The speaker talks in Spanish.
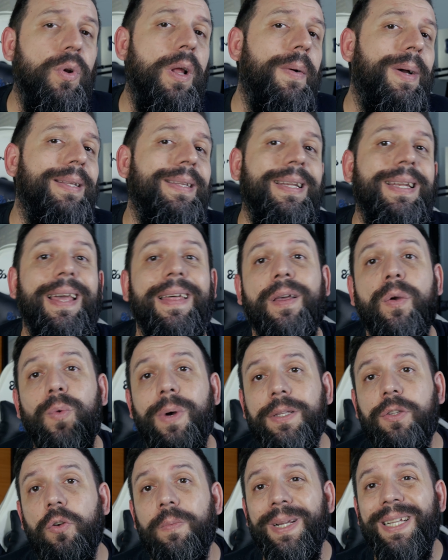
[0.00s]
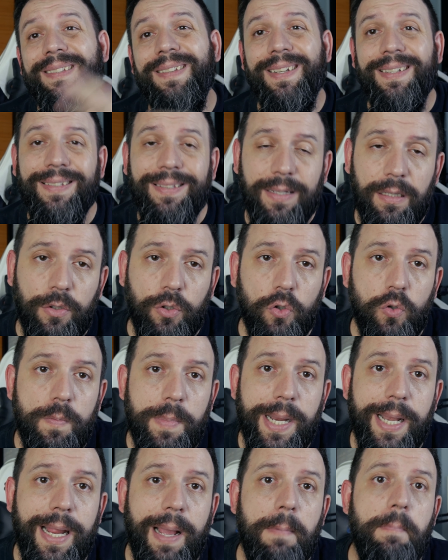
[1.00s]
una batería de 4.300
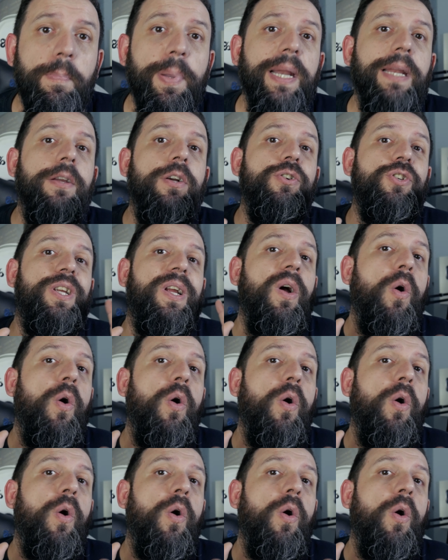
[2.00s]
mAh